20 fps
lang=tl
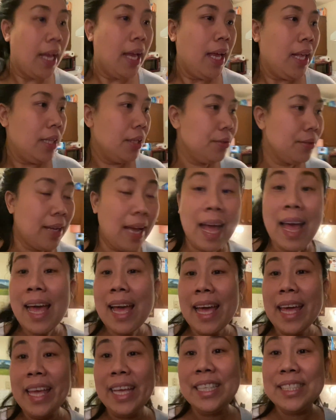Hello
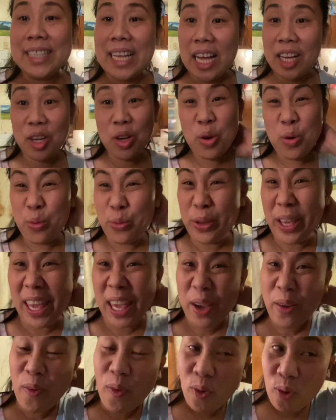guys!
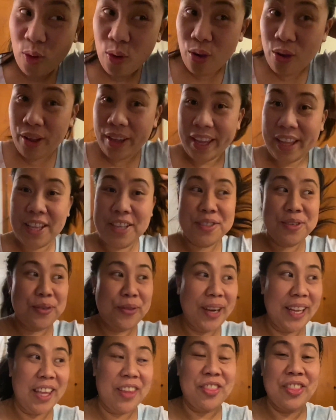Kakauwi ko and it's
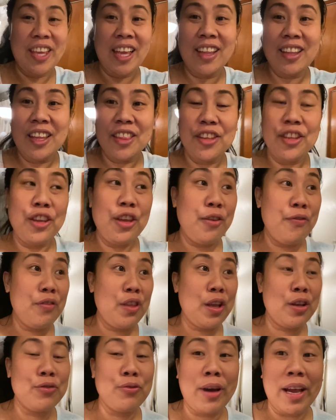already then in the
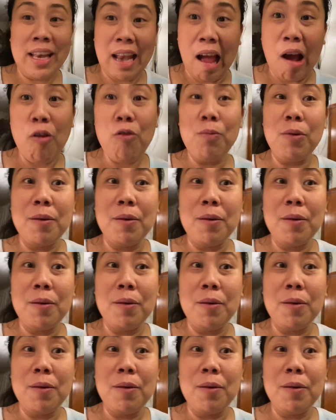evening so kailangan kong